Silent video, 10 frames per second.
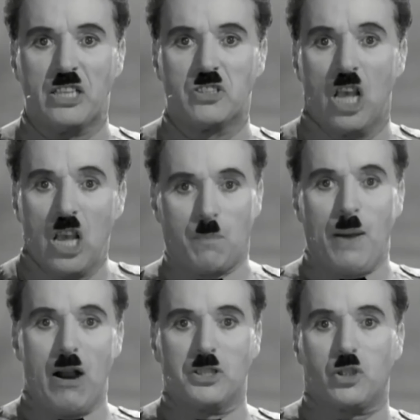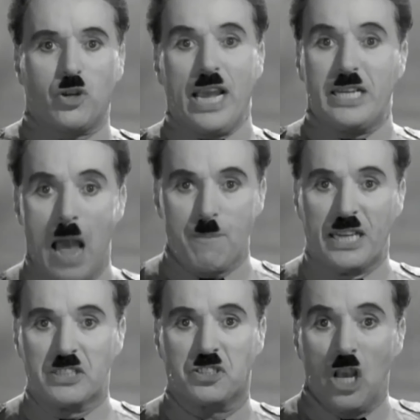la forza di creare la
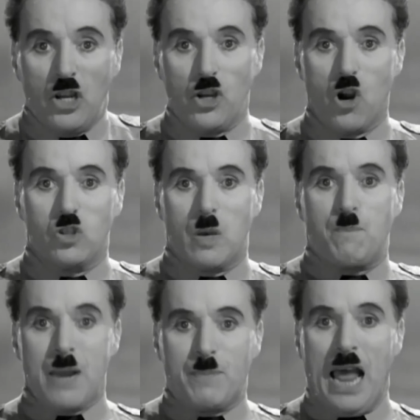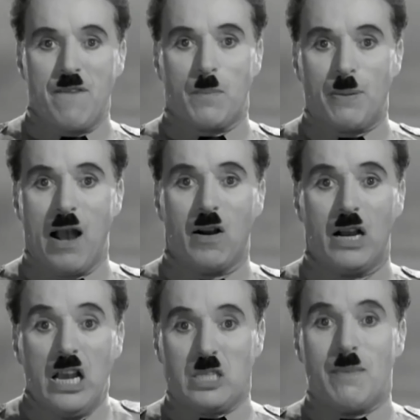felicità. Voi il popolo avete la
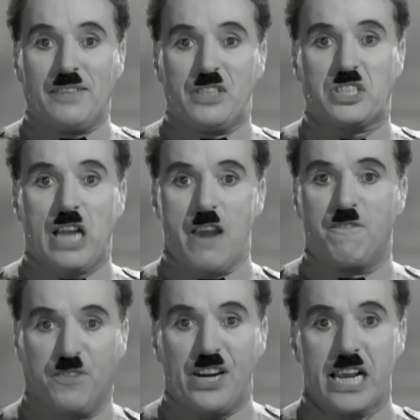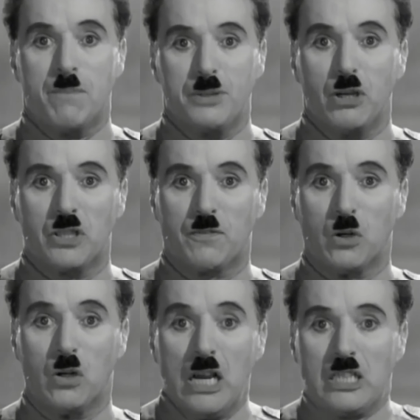forza di fare che la vita sia bella e
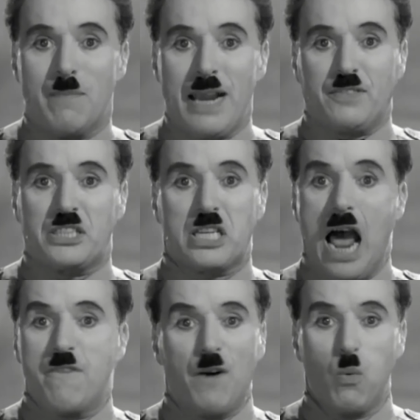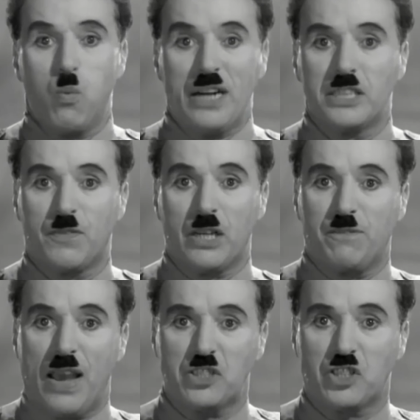libera, di fare di questa vita una
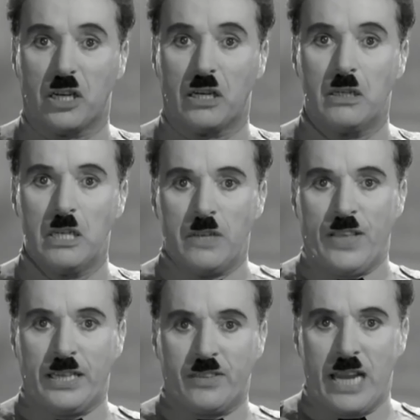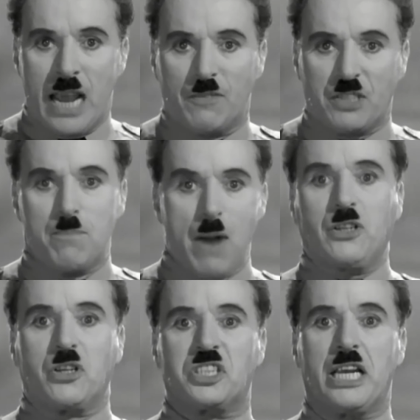splendida avventura. Quindi in nome della
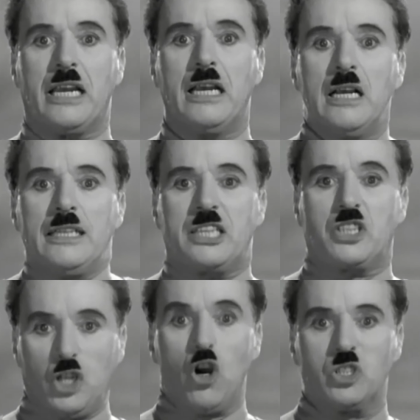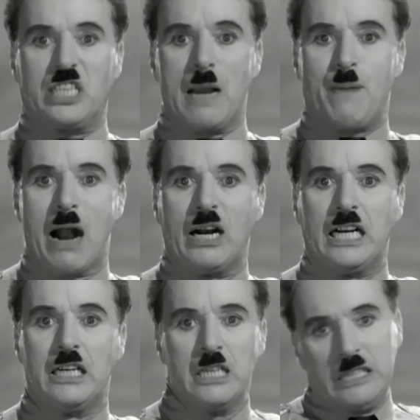democrazia usiamo questa forza,
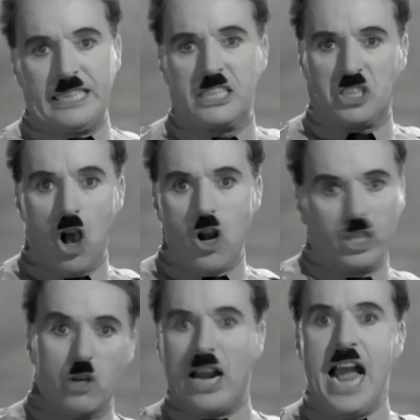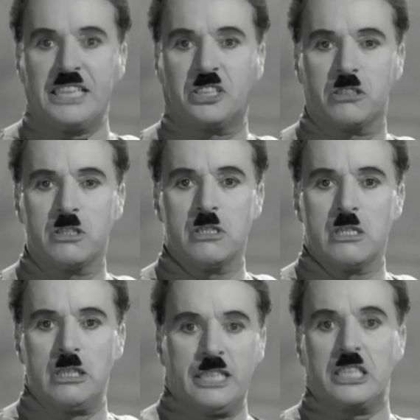uniamoci tutti,
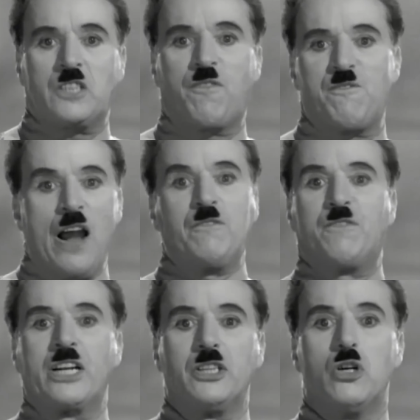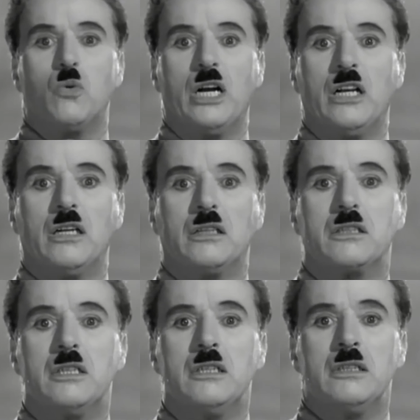combattiamo per un mondo nuovo
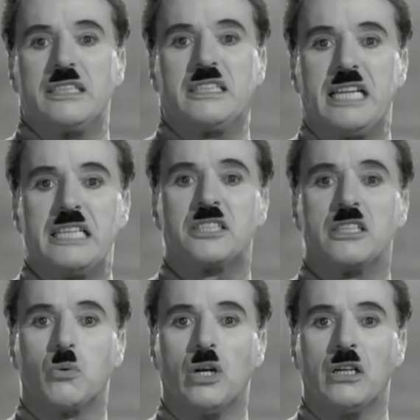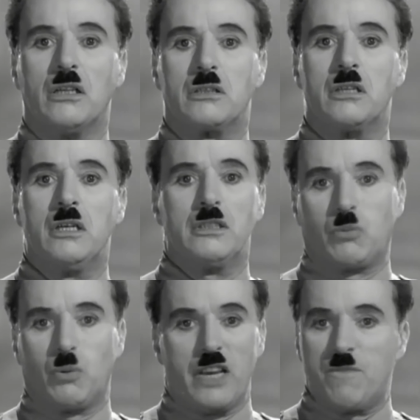che sia migliore, che
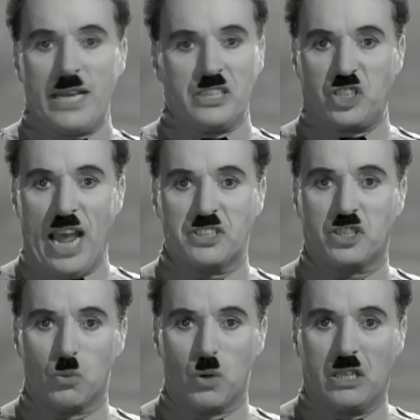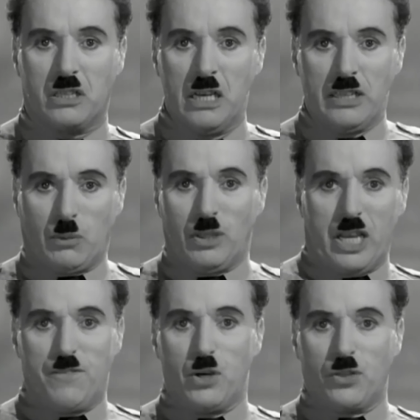dia a tutti gli uomini lavoro, ai
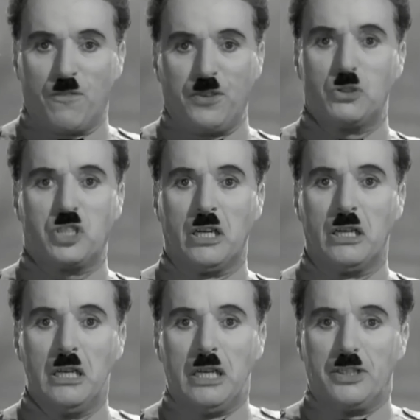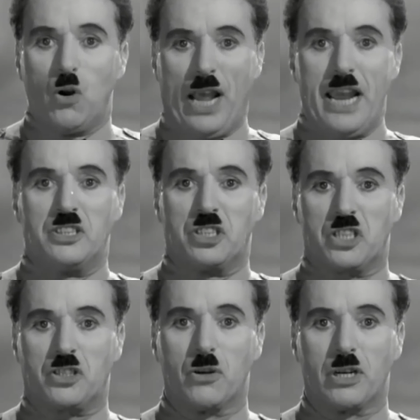giovani un futuro, ai vecchi la
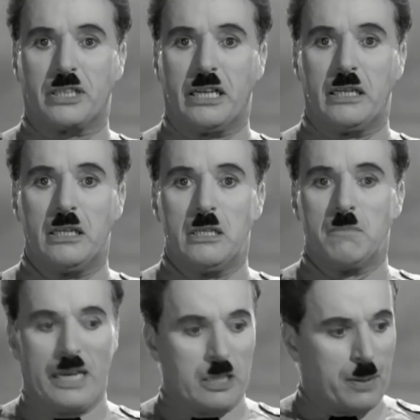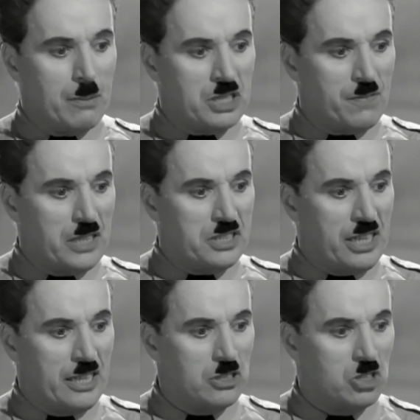sicurezza sicurezza, promettendovi queste
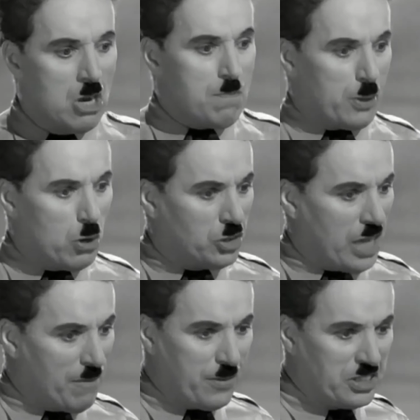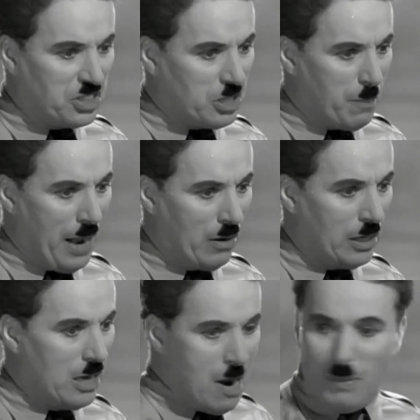cose dei bruti sono andati al
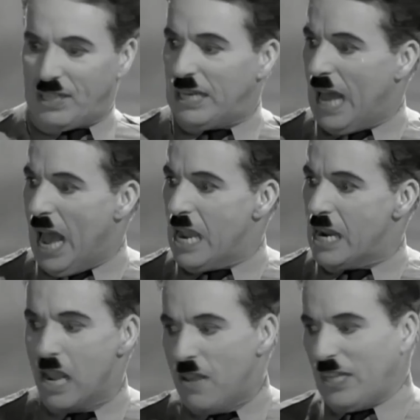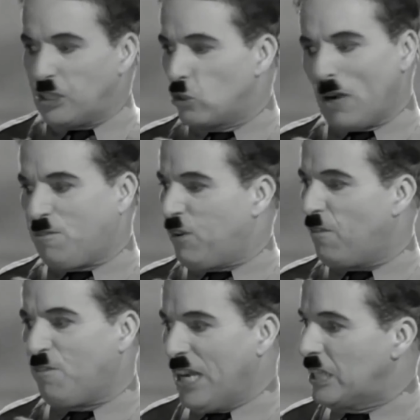potere, mentivano, non hanno
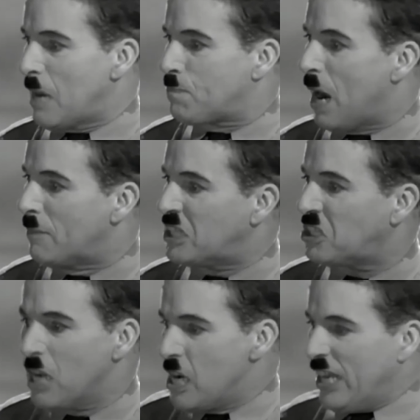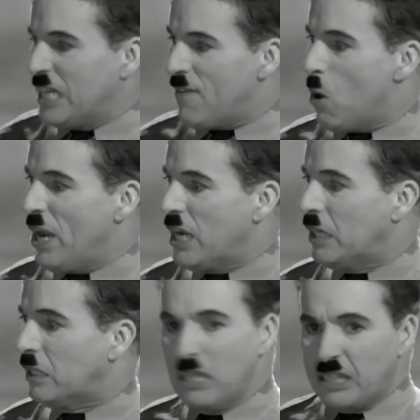mantenuto quelle promesse e mai lo
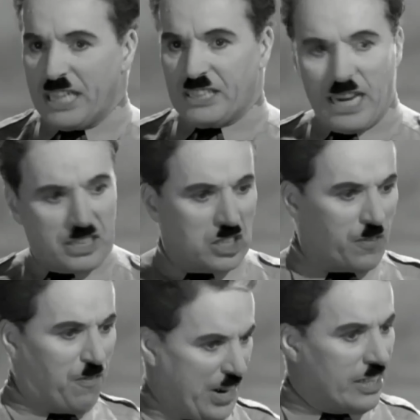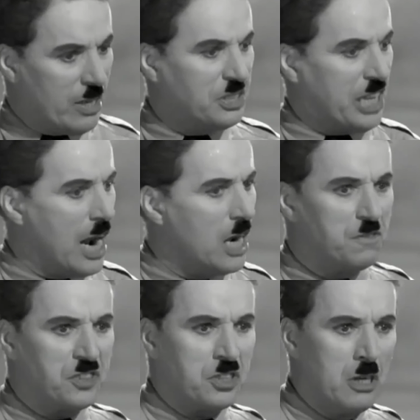faranno. I dittatori forse sono
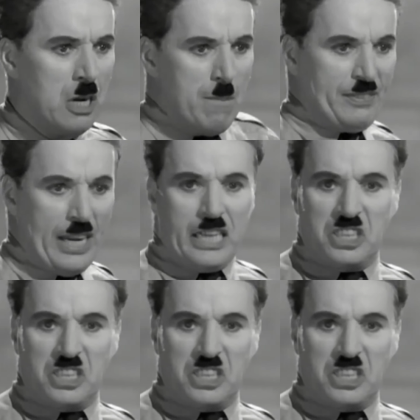liberi perché rendono